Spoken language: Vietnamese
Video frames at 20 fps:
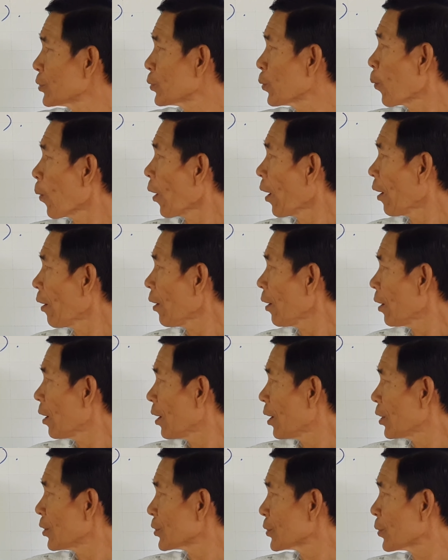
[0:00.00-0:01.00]
you will
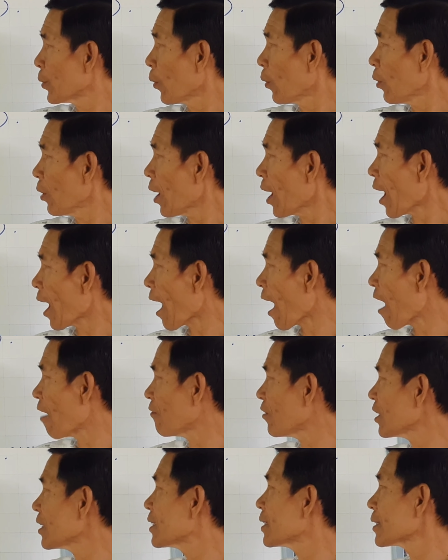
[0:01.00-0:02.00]
you'll
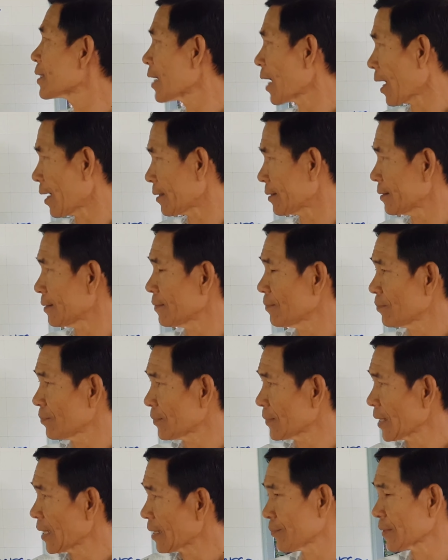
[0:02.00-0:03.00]
have a good luck
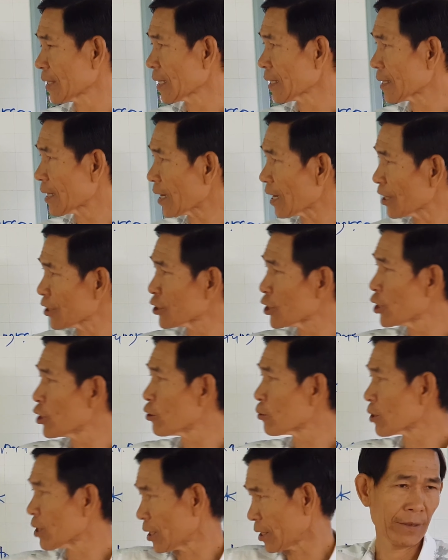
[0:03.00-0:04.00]
tức là
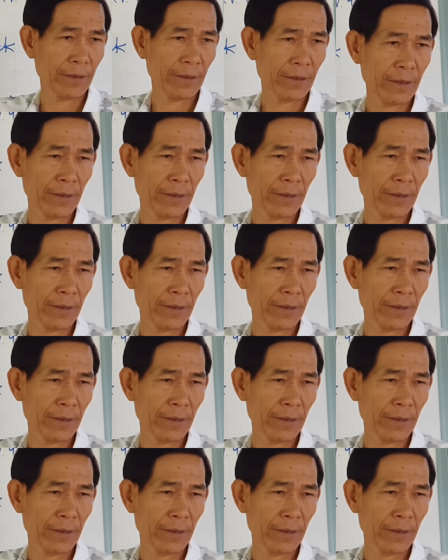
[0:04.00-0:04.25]
nhiều người